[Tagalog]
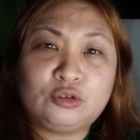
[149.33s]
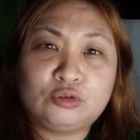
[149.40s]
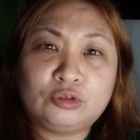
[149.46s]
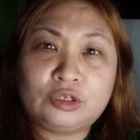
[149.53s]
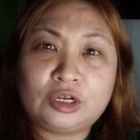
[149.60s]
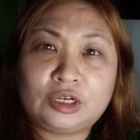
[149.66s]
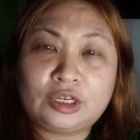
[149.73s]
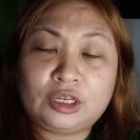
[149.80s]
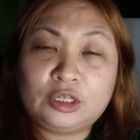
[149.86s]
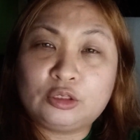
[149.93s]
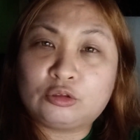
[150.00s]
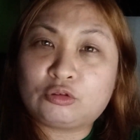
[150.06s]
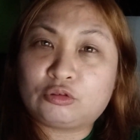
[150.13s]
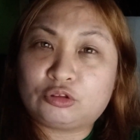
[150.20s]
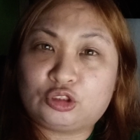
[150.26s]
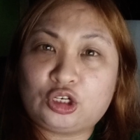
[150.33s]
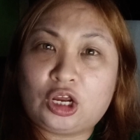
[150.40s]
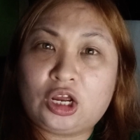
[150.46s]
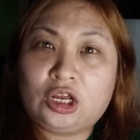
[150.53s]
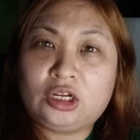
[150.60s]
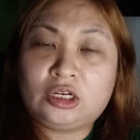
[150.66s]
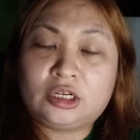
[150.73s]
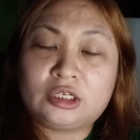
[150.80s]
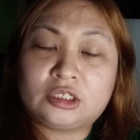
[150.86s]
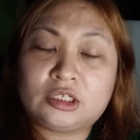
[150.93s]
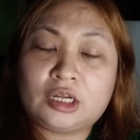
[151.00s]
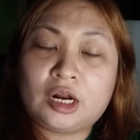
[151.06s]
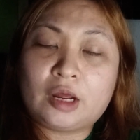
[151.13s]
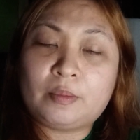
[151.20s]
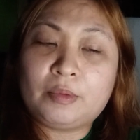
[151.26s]
doon nag-intro siya na
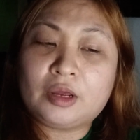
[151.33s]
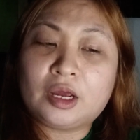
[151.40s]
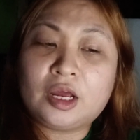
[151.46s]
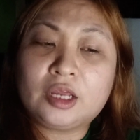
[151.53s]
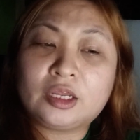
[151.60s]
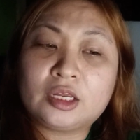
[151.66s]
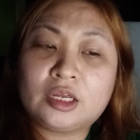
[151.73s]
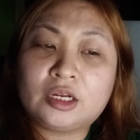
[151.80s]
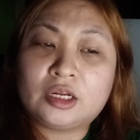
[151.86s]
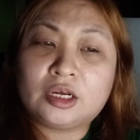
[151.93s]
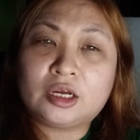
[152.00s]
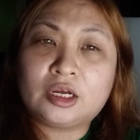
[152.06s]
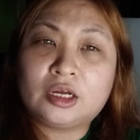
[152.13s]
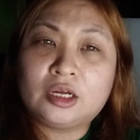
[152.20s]
sinabi nga niya na